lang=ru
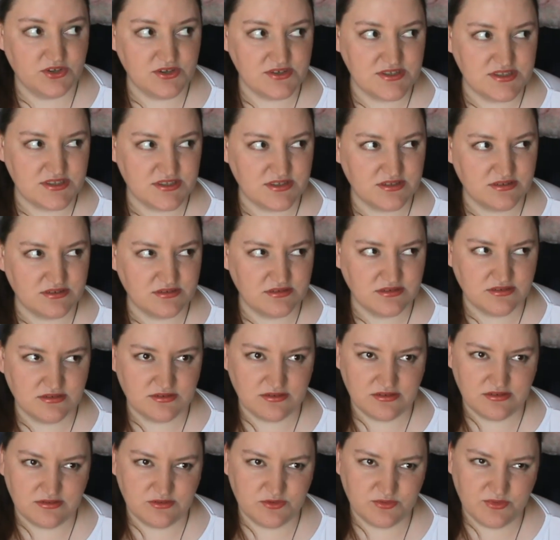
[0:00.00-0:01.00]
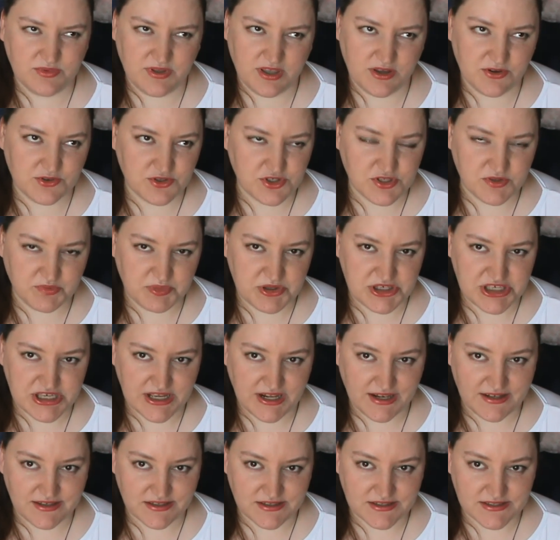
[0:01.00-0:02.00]
То есть у меня очень
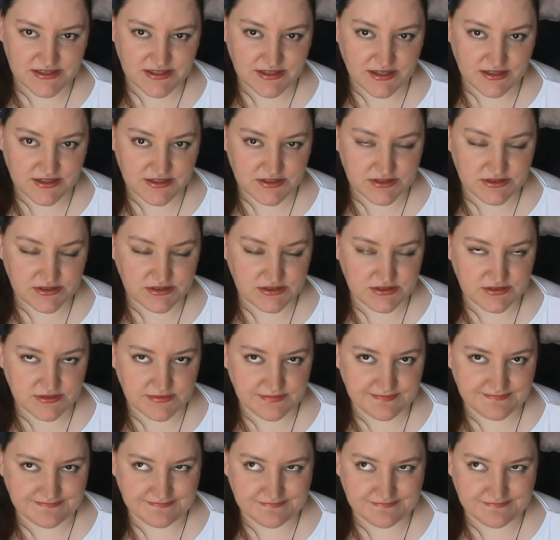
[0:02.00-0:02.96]
печально остались